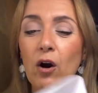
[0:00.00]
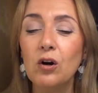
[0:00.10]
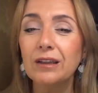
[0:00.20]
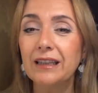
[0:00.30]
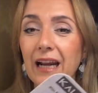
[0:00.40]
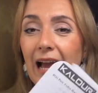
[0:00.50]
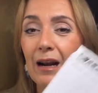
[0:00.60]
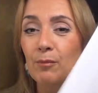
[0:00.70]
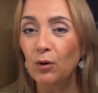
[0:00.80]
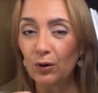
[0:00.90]
oltre
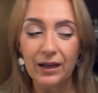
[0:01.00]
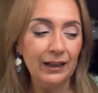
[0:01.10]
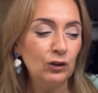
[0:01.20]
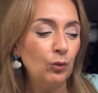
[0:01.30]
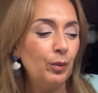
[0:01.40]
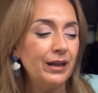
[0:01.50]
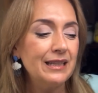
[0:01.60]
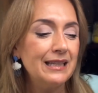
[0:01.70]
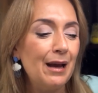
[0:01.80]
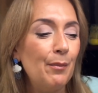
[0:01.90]
al blocchetto per i
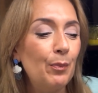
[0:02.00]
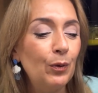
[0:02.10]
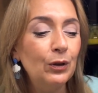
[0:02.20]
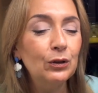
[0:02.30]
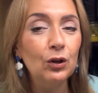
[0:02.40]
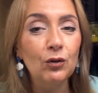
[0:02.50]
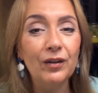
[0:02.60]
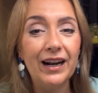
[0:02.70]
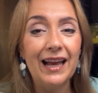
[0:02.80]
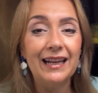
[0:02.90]
sample,
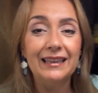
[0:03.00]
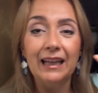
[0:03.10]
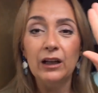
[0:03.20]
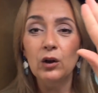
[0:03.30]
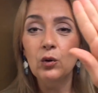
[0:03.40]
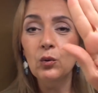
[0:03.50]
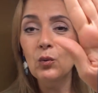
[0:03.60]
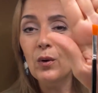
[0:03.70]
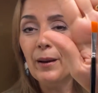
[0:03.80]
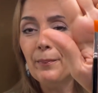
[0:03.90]
troverete
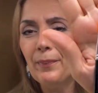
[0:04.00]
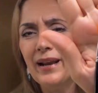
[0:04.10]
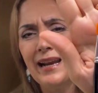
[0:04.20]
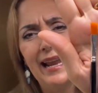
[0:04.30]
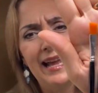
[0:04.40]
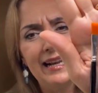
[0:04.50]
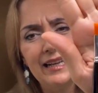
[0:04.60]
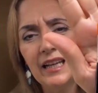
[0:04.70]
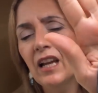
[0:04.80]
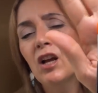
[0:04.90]
due
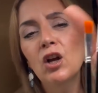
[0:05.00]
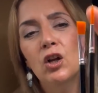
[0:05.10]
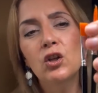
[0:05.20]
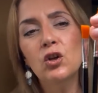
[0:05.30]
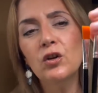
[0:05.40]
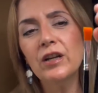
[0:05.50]
pennelli non